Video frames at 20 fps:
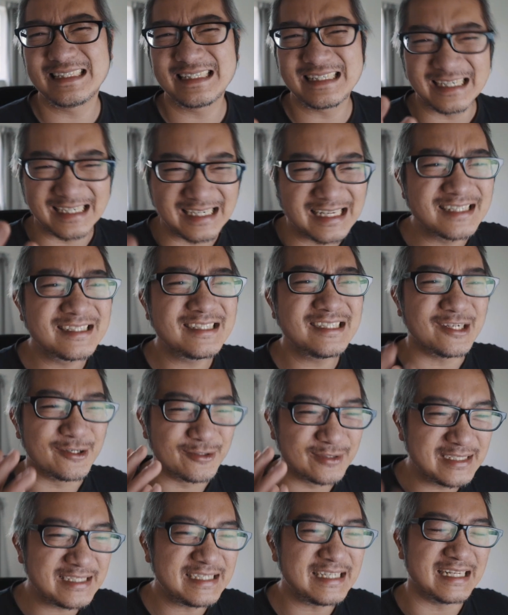可能
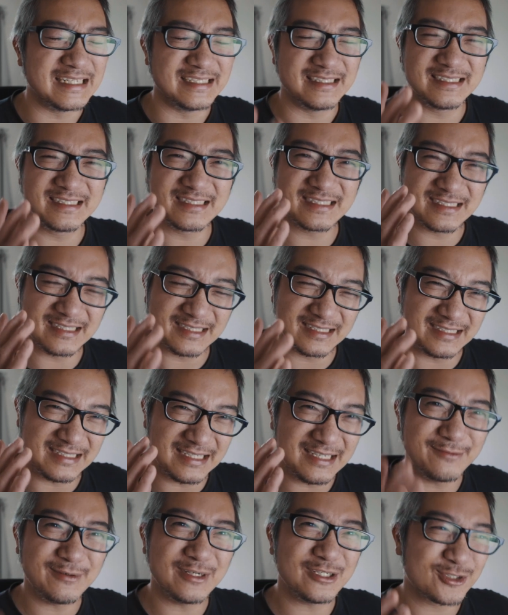有一点是
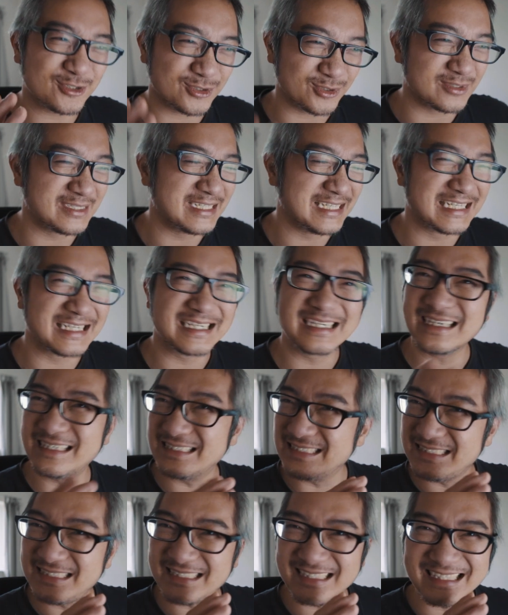因为索尼
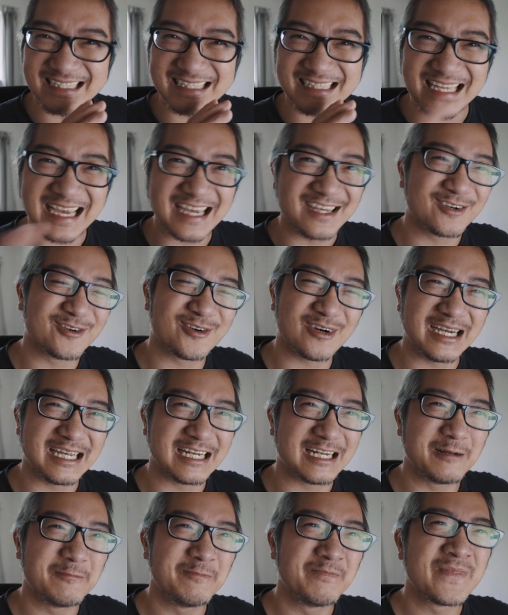更新的太
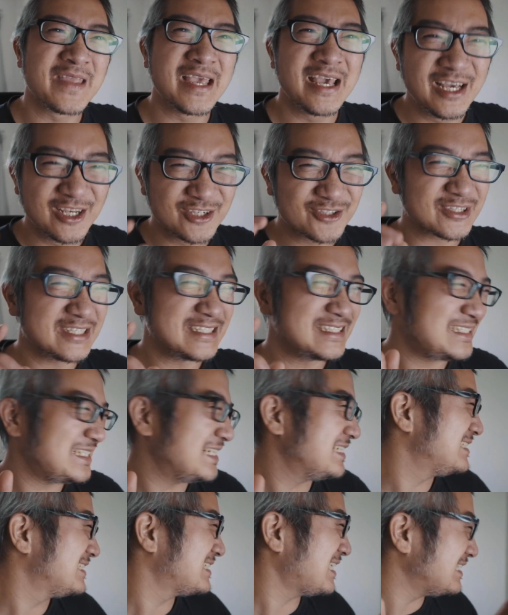快。所以
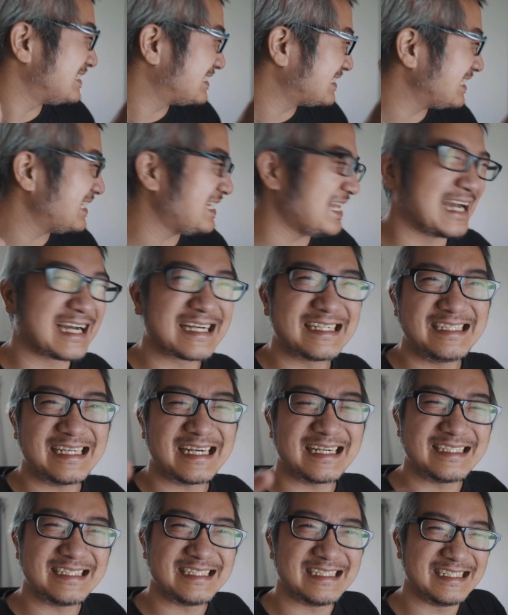现在这两个
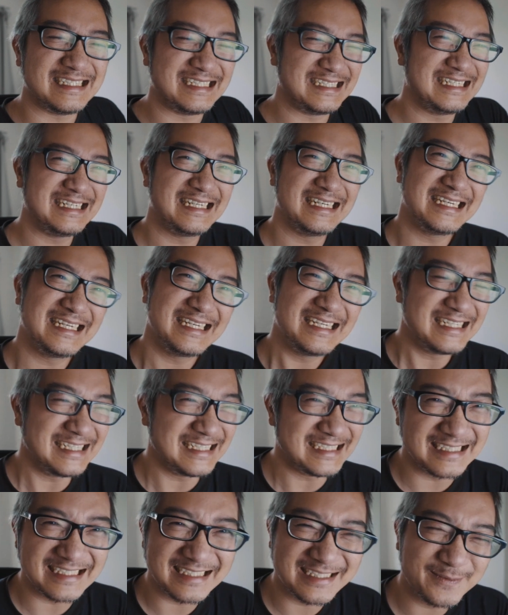相机
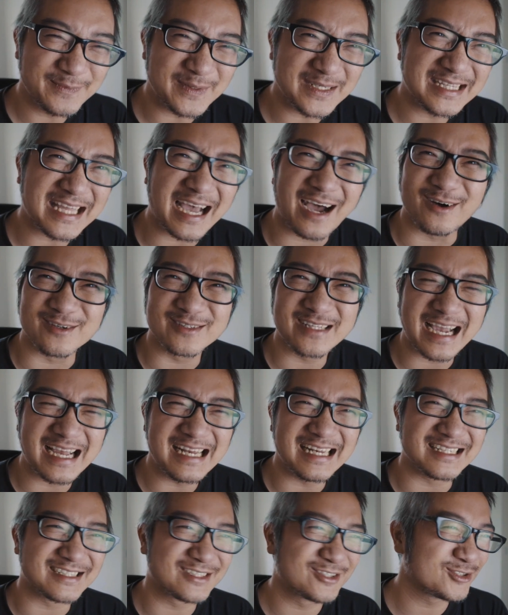已经是被淘汰
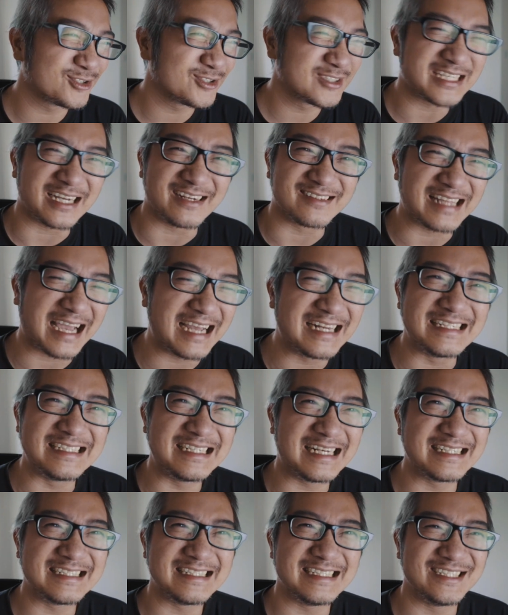了多少代的
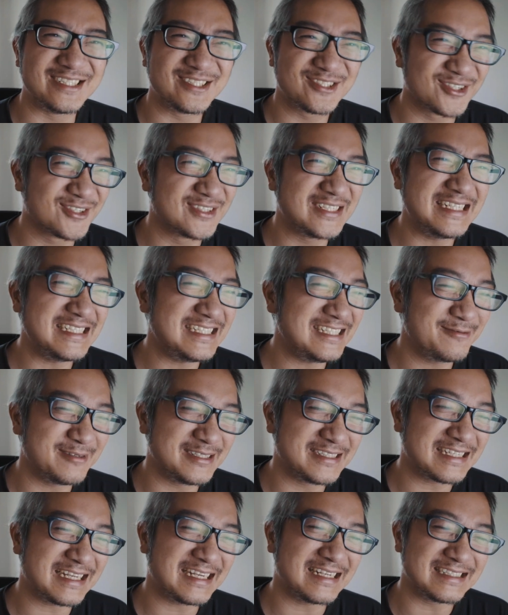相机？索尼基
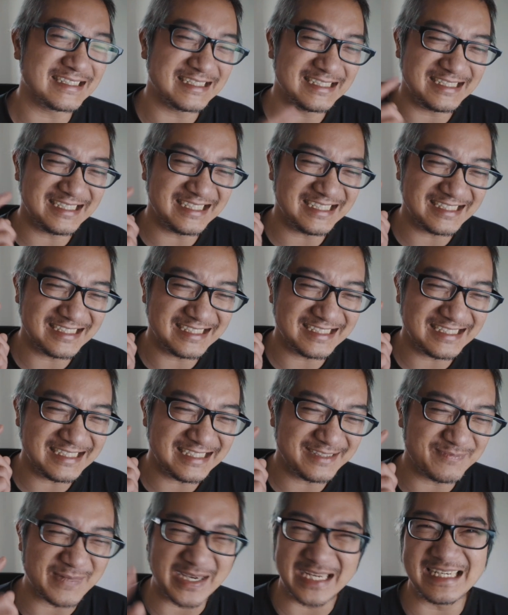本上
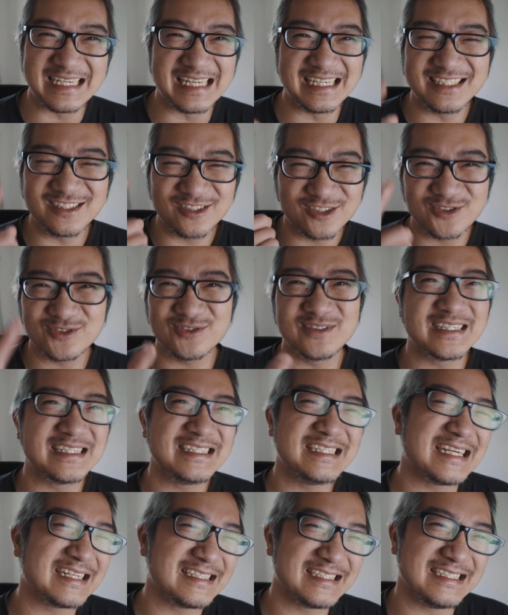每年就出一个
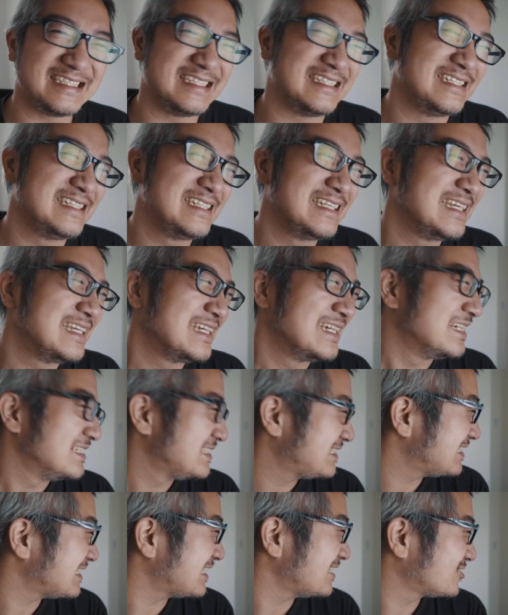相机。
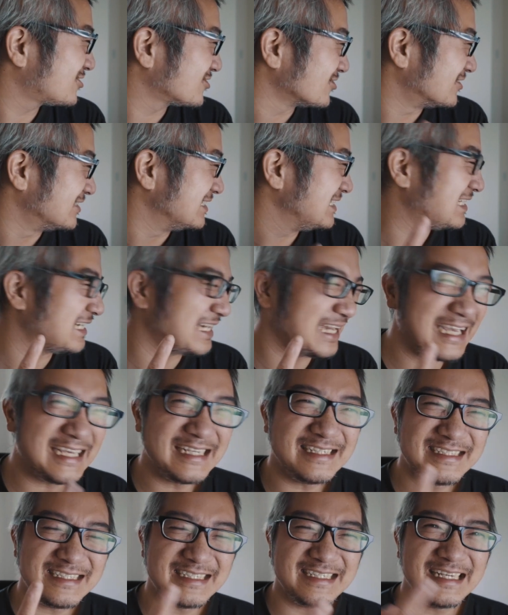现在索尼的
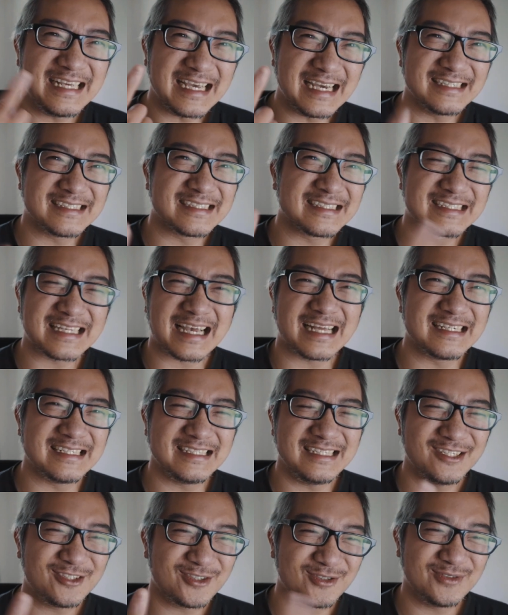A7S
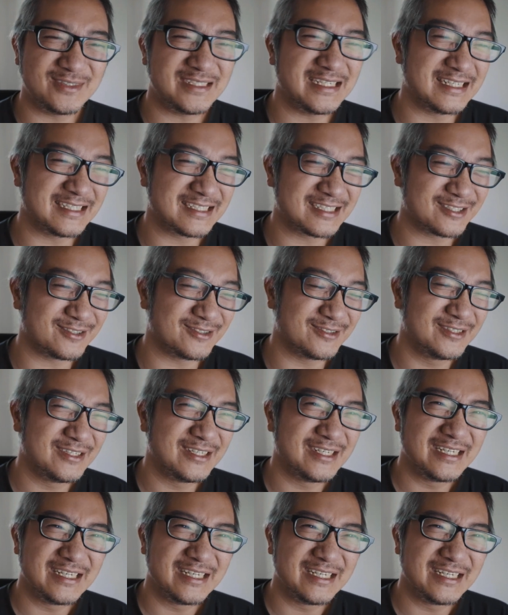三一出现的时候，